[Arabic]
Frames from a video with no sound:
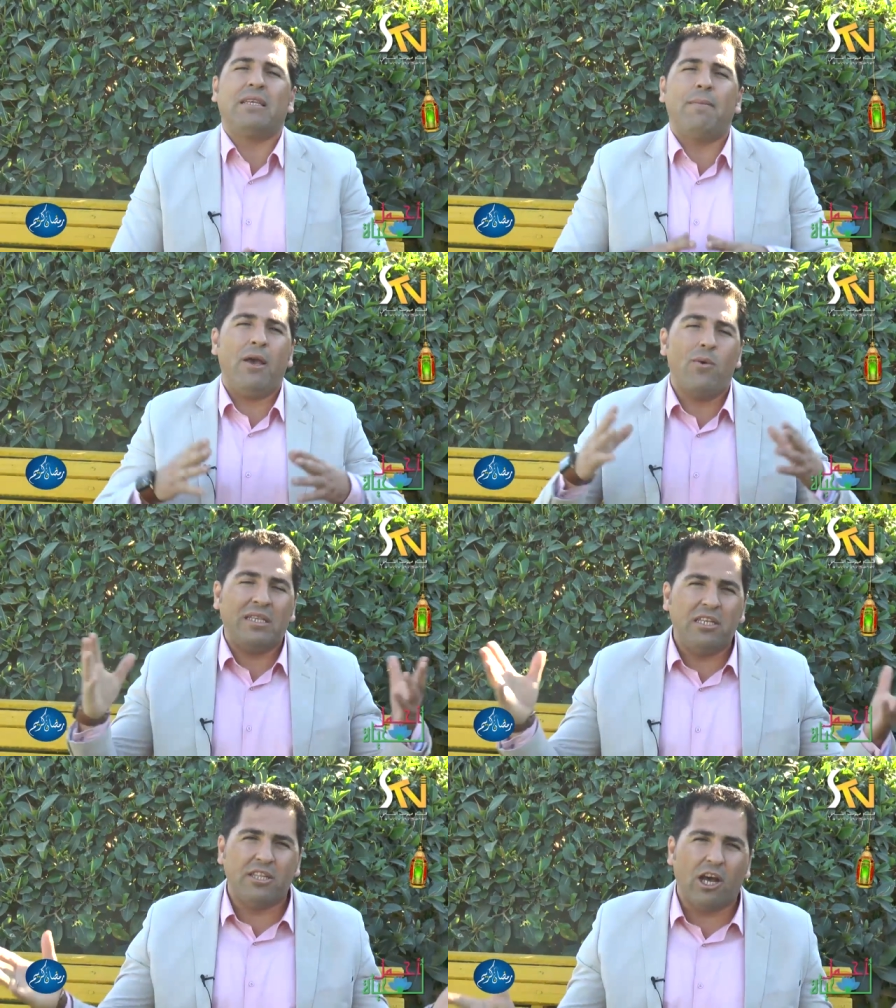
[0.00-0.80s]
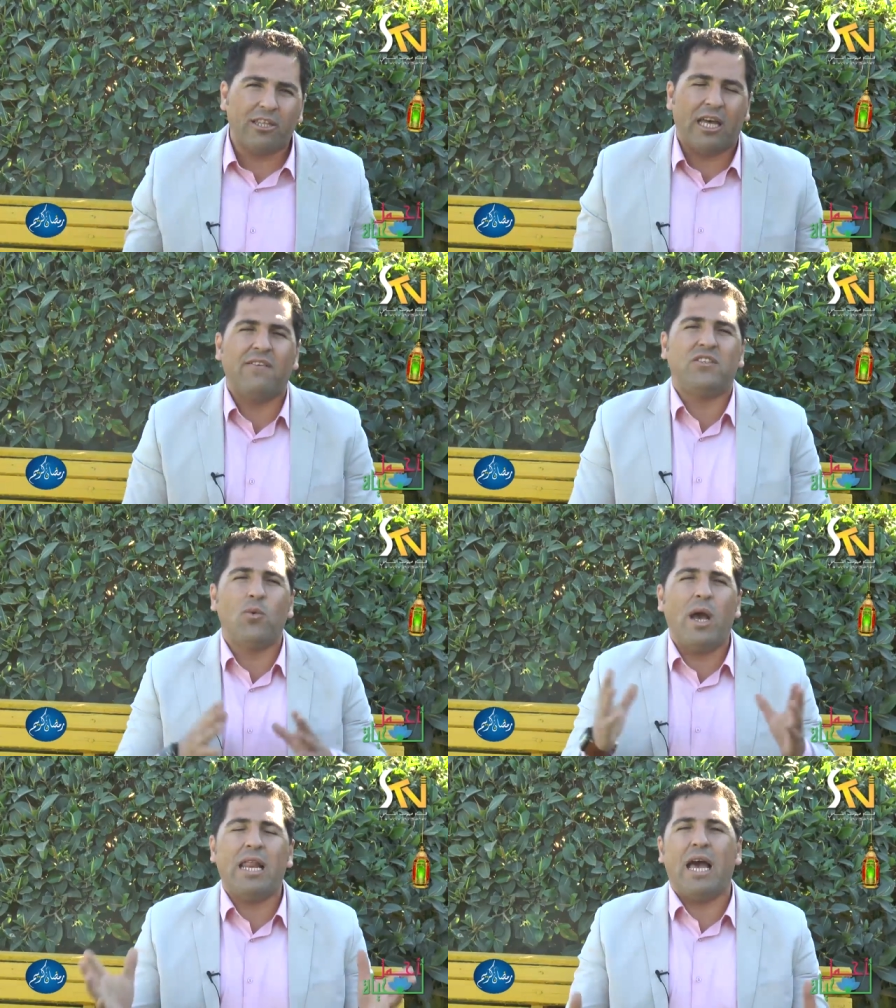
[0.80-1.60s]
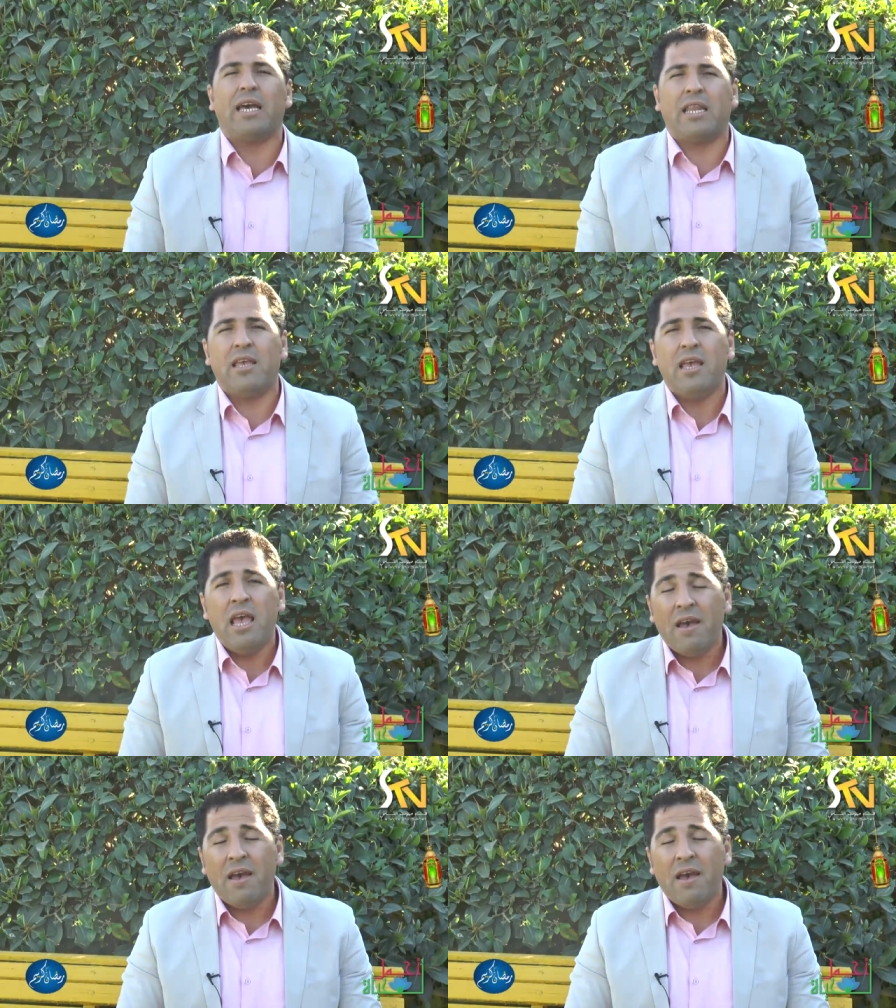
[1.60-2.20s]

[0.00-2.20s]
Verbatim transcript: تبعي وأزيد الضغط على نفسي وإلى آخره